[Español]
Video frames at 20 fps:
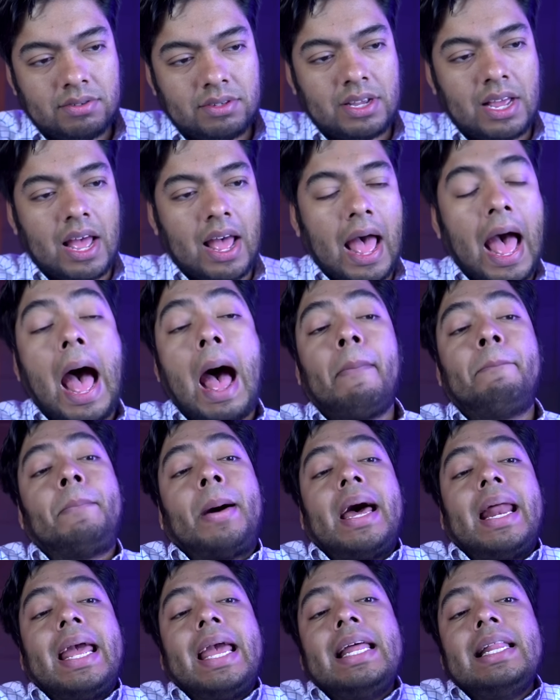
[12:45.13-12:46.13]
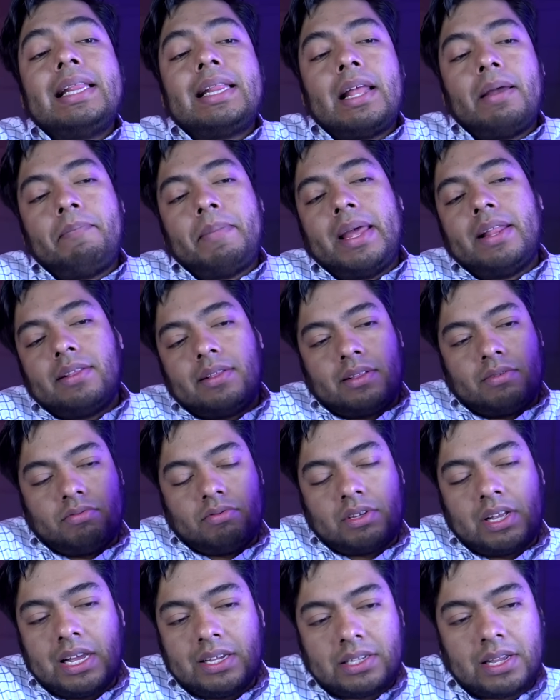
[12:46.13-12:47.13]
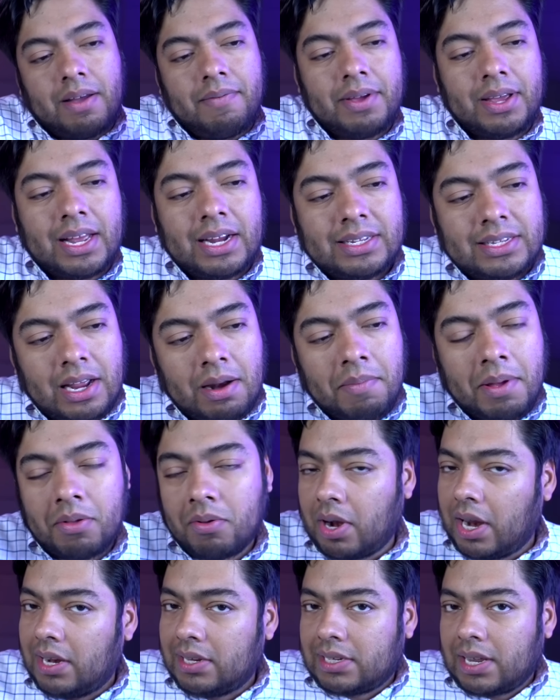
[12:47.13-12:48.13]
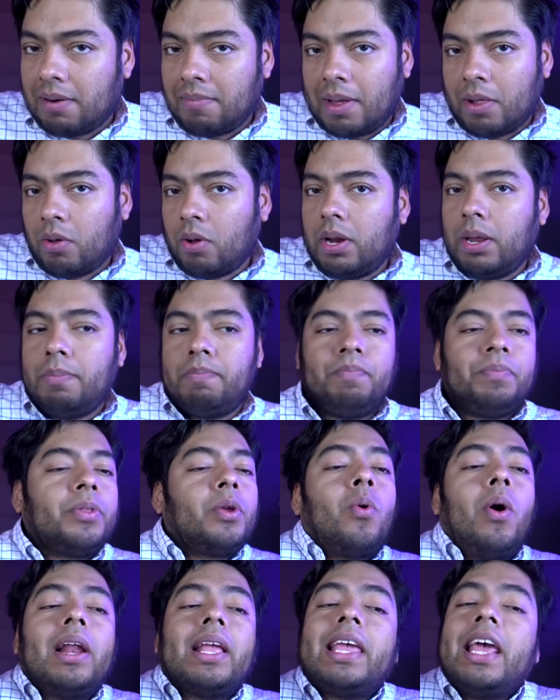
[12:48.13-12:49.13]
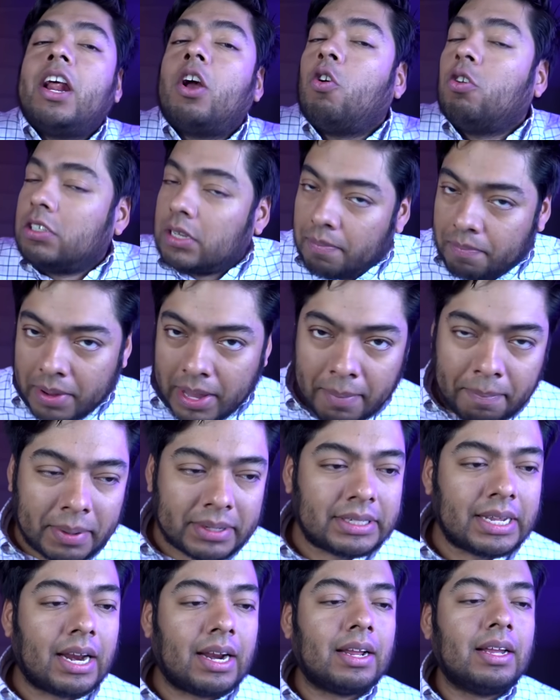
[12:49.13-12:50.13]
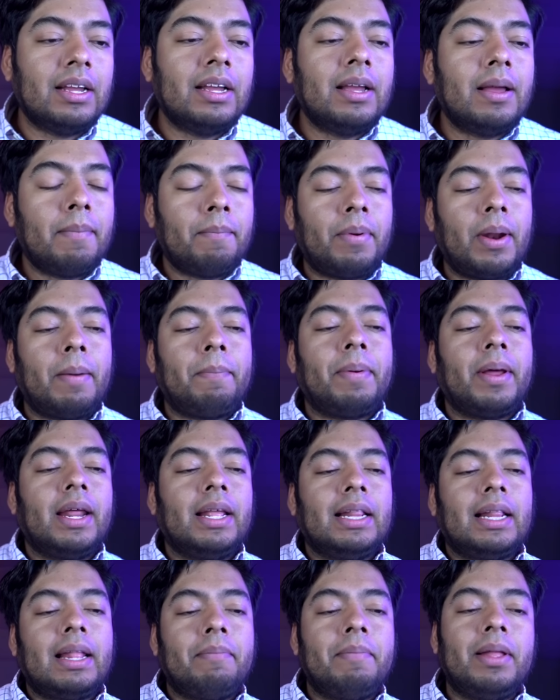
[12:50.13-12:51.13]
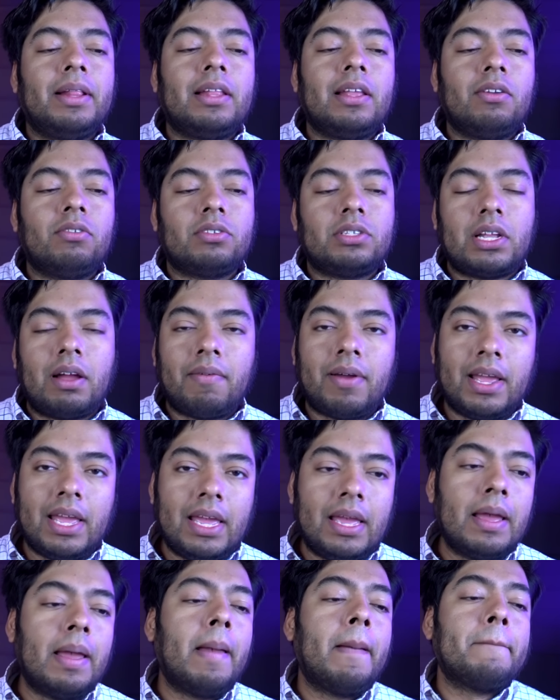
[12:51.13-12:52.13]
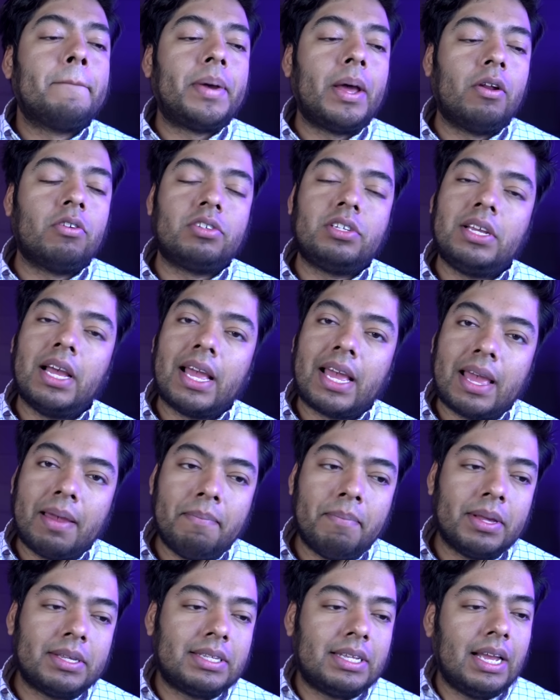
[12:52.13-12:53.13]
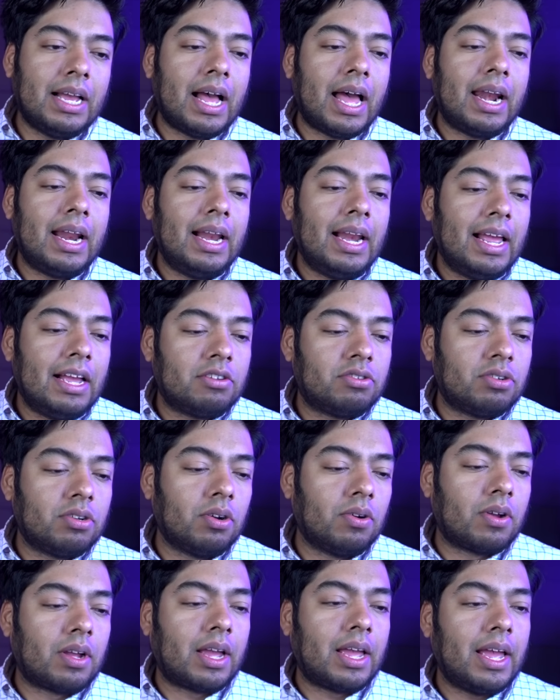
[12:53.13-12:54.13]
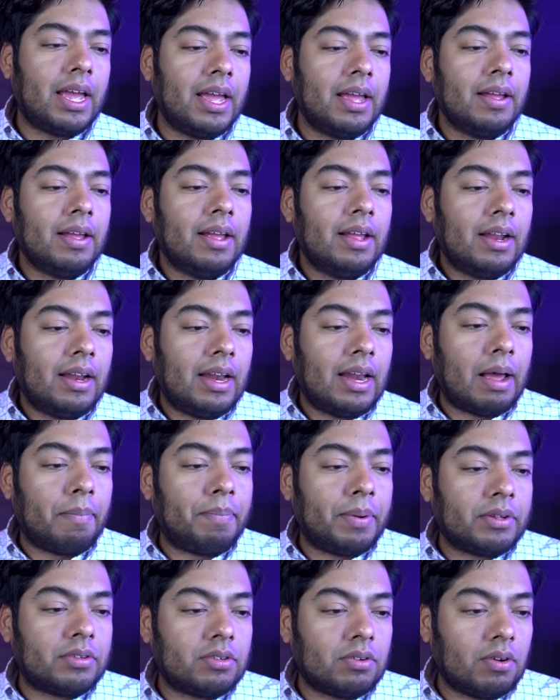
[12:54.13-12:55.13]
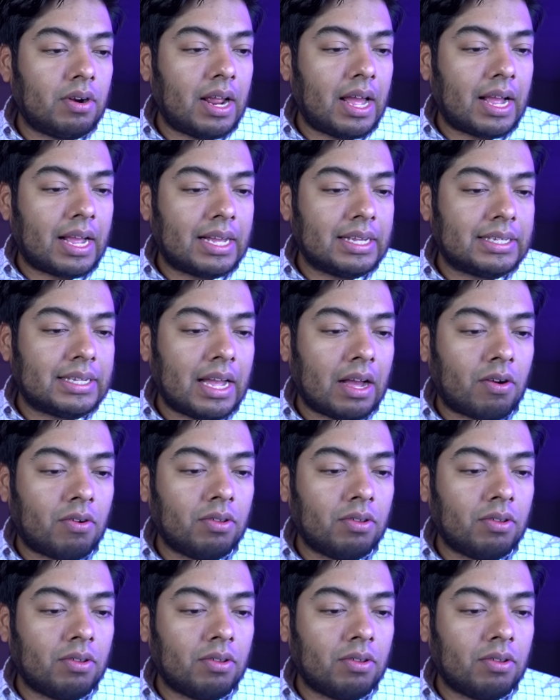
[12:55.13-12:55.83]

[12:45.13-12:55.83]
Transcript: O sea, aparentemente, ustedes saben que El Salvador es El Salvador y cualquier cosa puede pasar, pero aparentemente no estaba ahí. Pero sí hay que investigar el hecho que la persona que se ha